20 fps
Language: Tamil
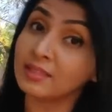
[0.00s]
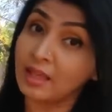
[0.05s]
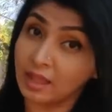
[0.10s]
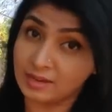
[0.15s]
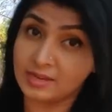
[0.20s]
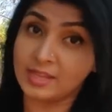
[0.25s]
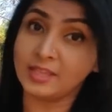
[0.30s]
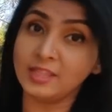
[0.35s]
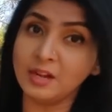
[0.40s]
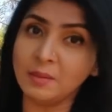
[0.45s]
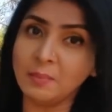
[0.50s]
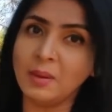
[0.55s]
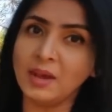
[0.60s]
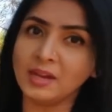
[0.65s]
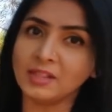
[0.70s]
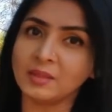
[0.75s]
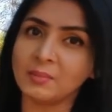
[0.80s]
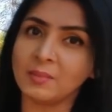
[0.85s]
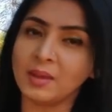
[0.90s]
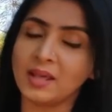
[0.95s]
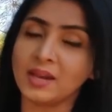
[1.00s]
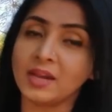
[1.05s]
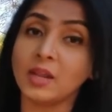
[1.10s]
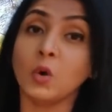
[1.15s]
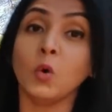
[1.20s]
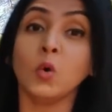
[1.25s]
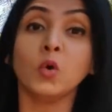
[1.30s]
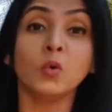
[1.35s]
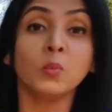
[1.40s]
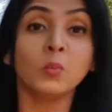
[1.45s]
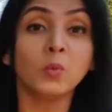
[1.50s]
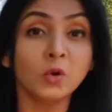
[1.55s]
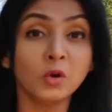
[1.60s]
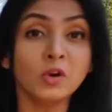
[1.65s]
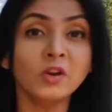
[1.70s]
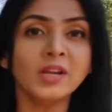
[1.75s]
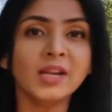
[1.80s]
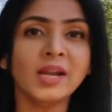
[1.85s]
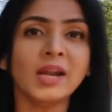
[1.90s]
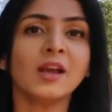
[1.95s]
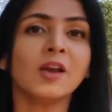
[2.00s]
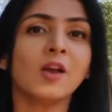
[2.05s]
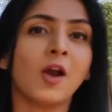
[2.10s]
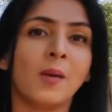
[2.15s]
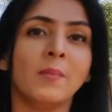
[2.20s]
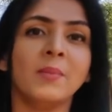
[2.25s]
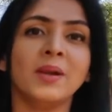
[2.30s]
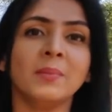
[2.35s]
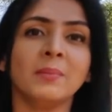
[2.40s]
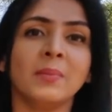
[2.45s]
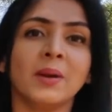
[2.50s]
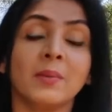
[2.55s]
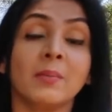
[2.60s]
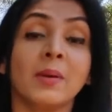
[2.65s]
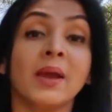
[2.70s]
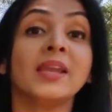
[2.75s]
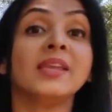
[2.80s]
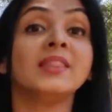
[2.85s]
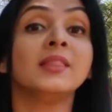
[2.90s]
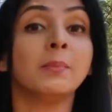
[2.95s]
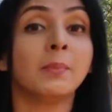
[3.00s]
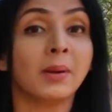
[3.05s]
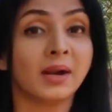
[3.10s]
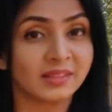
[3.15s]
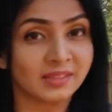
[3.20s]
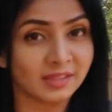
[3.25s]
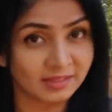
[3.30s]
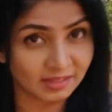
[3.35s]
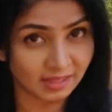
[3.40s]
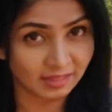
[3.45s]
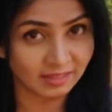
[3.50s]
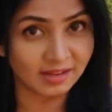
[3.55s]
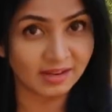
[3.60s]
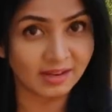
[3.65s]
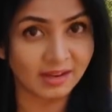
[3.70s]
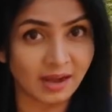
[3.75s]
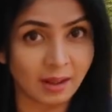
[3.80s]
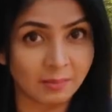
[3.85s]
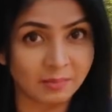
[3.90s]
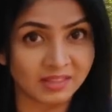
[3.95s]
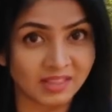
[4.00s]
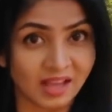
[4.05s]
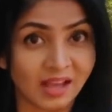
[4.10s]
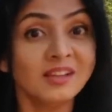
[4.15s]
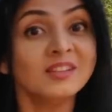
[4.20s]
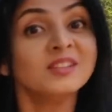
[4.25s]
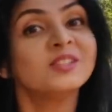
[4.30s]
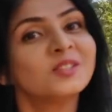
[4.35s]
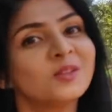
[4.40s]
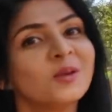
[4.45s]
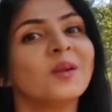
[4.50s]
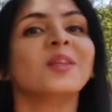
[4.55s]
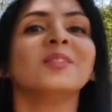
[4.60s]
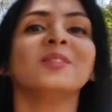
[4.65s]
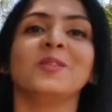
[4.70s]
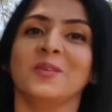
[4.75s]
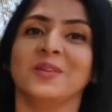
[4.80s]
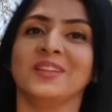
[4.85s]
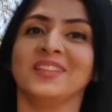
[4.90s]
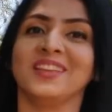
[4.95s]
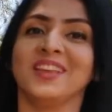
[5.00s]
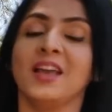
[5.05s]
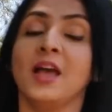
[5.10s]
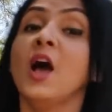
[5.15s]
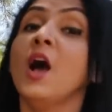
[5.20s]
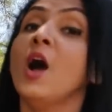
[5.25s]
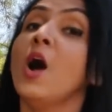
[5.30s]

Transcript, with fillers: தான் எதிர்பார்த்த மாதிரி ஒரு முழு நீள காமெடி படமாக இந்த படத்தை தந்திருக்கலாம்னு தான் சொல்ல தோணுது